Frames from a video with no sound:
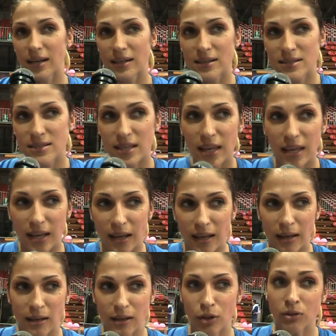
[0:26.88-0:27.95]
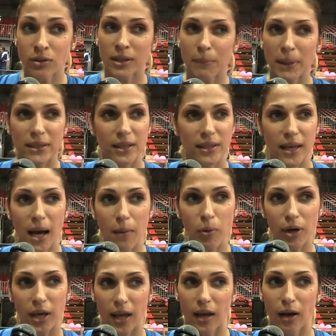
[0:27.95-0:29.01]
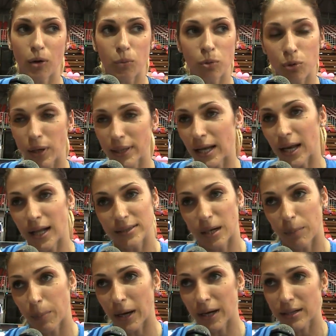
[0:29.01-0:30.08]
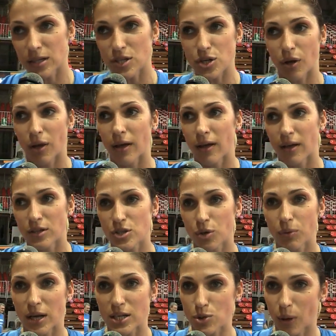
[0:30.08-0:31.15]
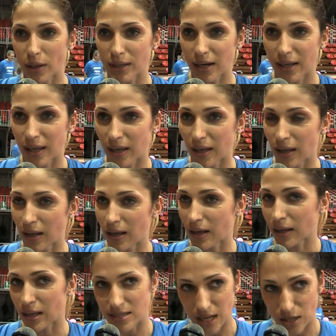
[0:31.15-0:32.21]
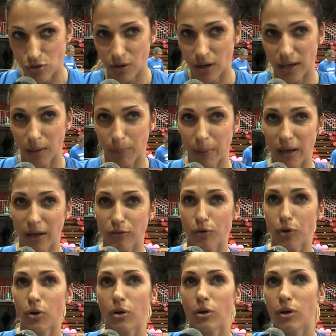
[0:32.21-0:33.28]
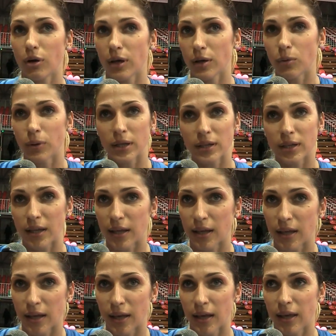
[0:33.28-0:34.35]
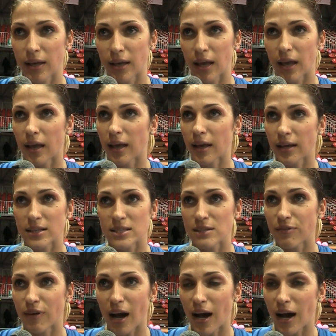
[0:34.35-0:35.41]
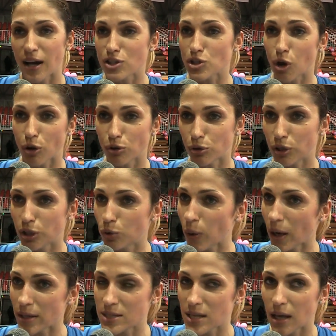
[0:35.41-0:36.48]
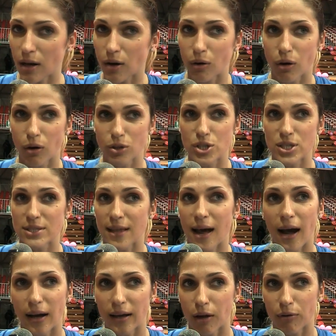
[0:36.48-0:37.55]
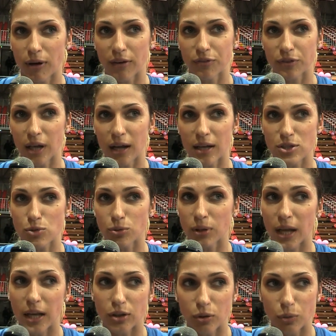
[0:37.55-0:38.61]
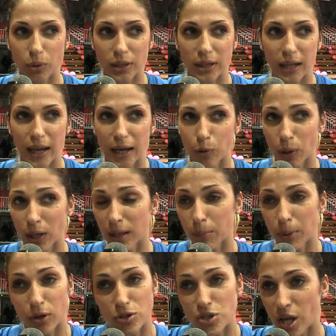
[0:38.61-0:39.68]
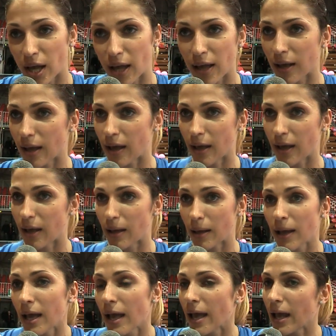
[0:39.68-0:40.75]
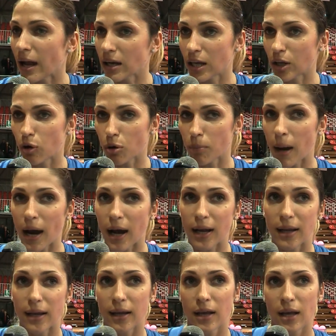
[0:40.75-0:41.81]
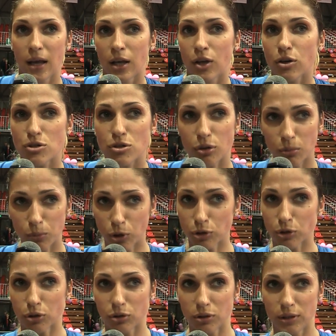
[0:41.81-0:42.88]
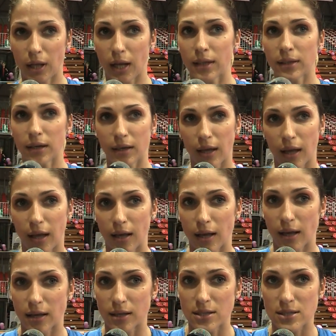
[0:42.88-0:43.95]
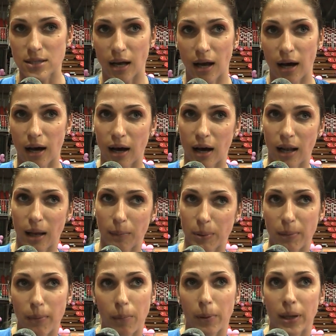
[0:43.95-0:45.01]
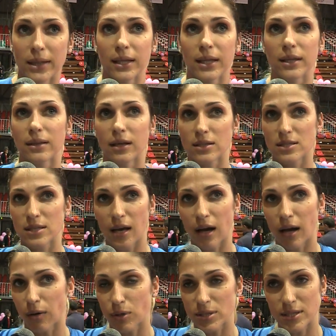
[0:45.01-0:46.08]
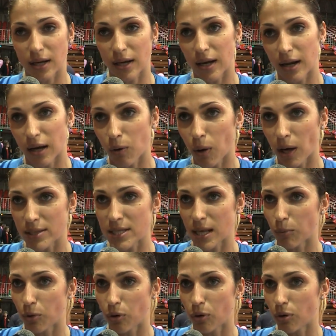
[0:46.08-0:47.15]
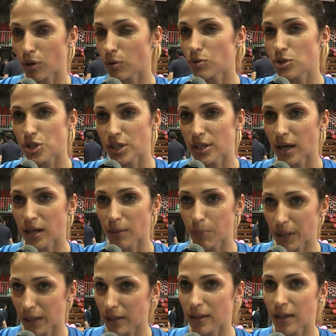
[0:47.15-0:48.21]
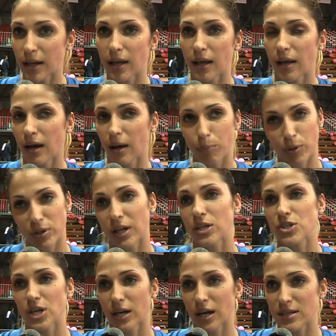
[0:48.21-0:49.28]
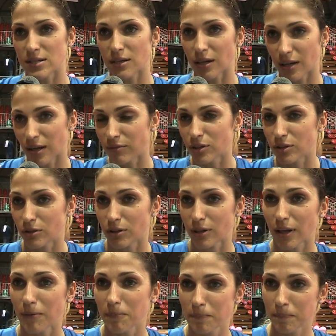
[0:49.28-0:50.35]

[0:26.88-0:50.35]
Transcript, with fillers: Eh, sì, non dimentichiamo che comunque dall'altra parte c'è, una squadra che, che, sa giocare a pallavolo e quindi che, che si va sotto di 2 a 0 ci sta anche una finale scudetto, quindi l'equilibrio c'è, è, è, anche normale. Io sono molto contenta che sia la prima partita sia questa gara qua siamo riusciti a riprendere e a portarci a casa la vittoria.